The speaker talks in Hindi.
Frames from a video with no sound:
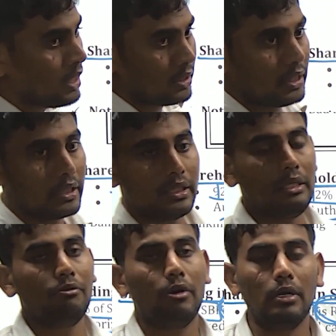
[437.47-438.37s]

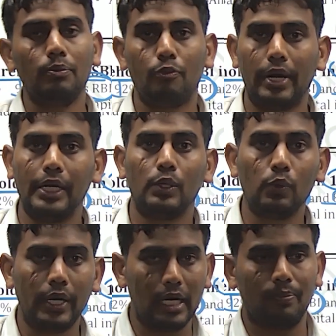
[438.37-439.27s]

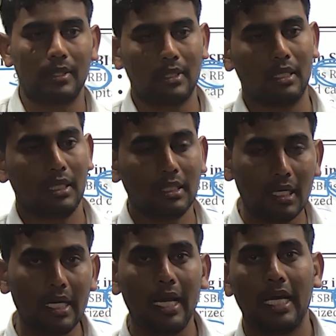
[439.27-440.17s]
61.28 परसेंट
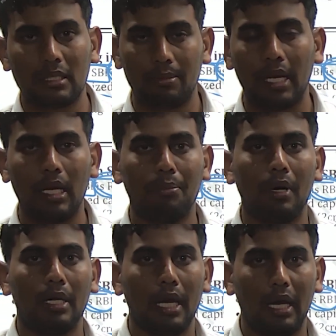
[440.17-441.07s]
इसलिए एसबीआई आपका
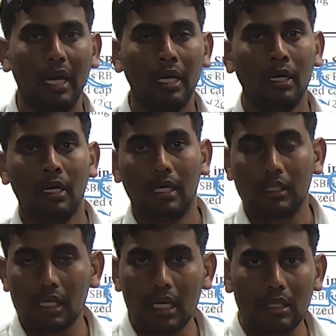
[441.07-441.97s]
क्या है
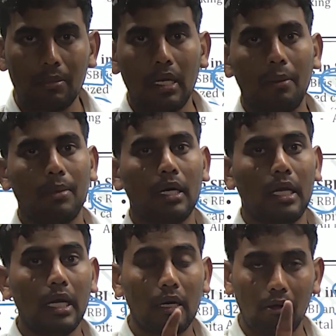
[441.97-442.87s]
इसलिए एसबीआई आपका क्या
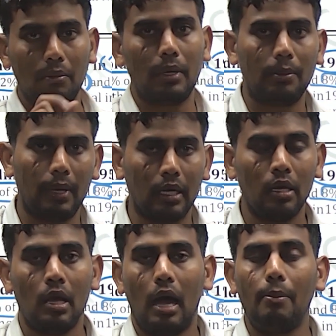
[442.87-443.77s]
है गवर्नमेंट बैंक
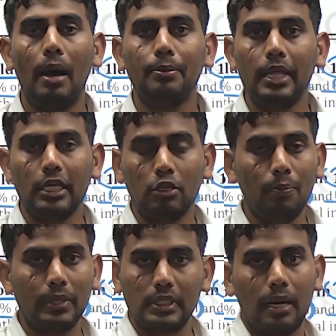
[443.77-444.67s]
अब आप देखते हो
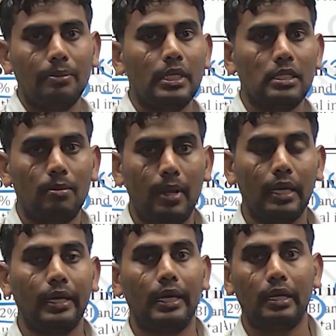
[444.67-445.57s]
पंजाब नेशनल बैंक
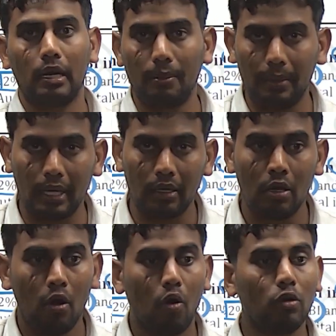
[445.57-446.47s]
कैनरा बैंक
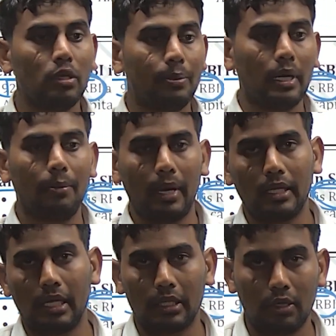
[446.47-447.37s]
और डिफरेंट बैंक
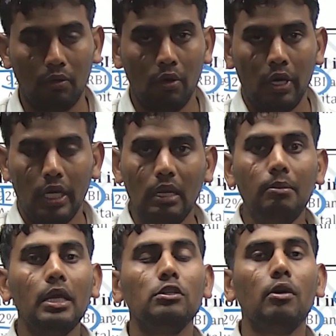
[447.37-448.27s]
देखते हो
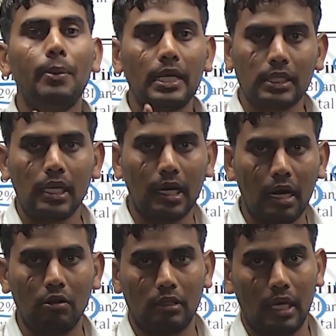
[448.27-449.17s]
इनमें जो पैसा लगा
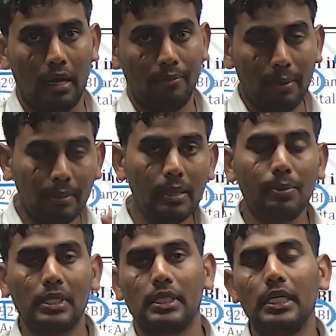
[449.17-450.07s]
होता है फिफ्टी
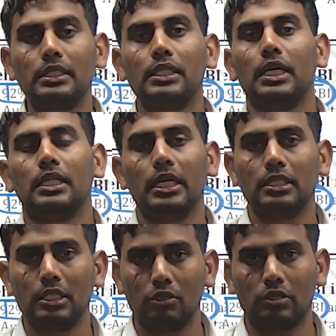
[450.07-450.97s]
परसेंट से ज़्यादा
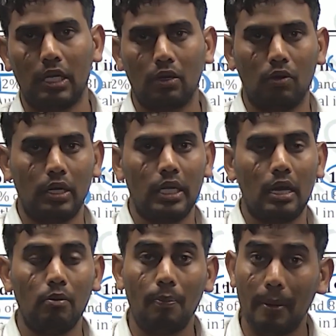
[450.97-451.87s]
इसकी जो शेयर होल्डिंग है
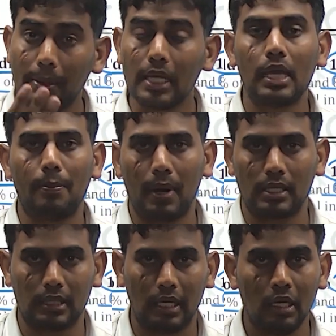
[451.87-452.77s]
वो पब्लिक के पास
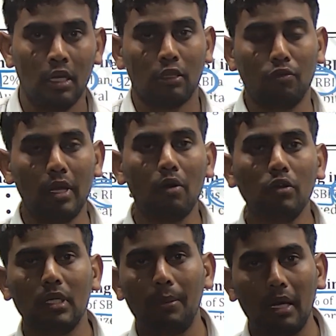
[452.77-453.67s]
है तो ये कौन
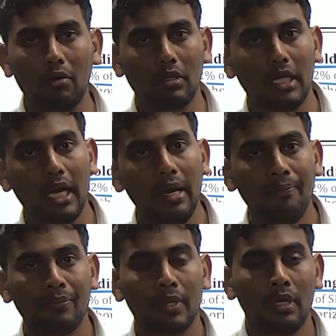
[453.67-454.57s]
से बैंक होते हैं
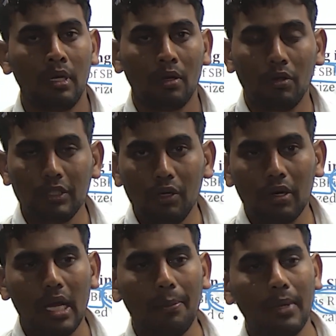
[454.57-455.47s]
कौन से हो गए
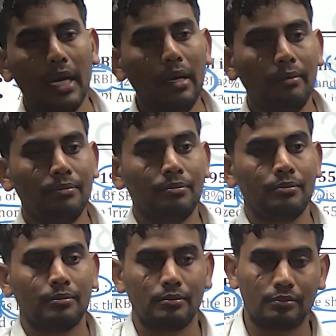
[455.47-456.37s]
आपके
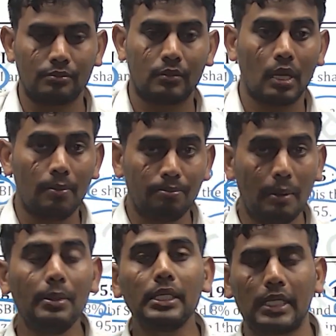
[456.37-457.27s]

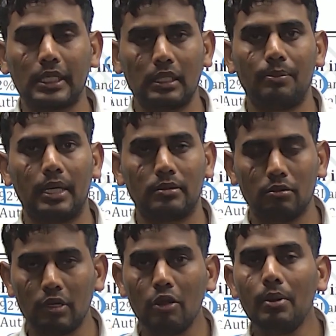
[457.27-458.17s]
पब्लिक सेक्टर बैंक
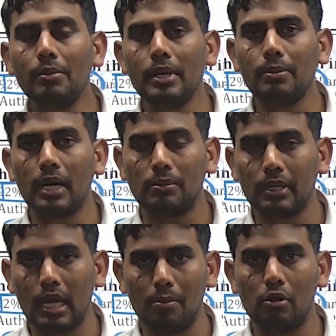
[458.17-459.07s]
सुन रहे हो भाई मेरी बात में
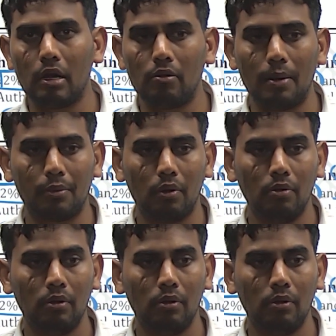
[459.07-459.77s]
क्या बोल रहा हूँ आपको